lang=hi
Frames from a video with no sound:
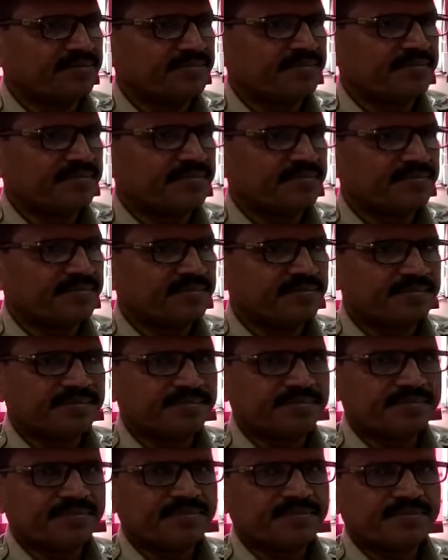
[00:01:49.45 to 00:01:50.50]
शुरुआती जांच
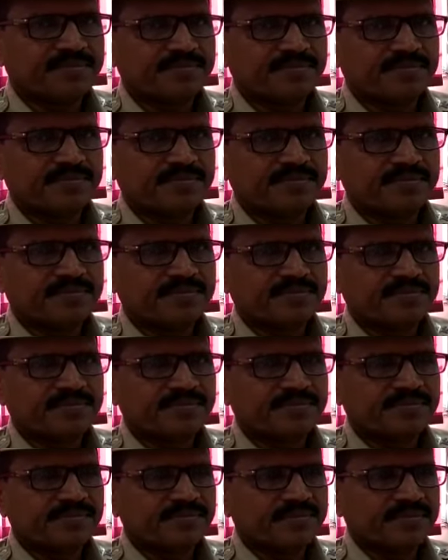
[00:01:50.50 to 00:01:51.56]
में ये मर्डर होने की बात कही
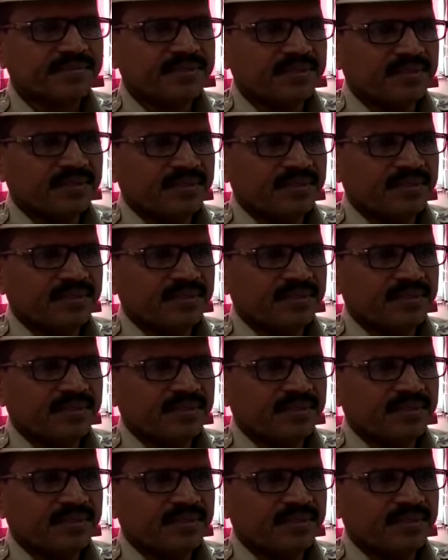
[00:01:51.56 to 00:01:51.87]
जा रही है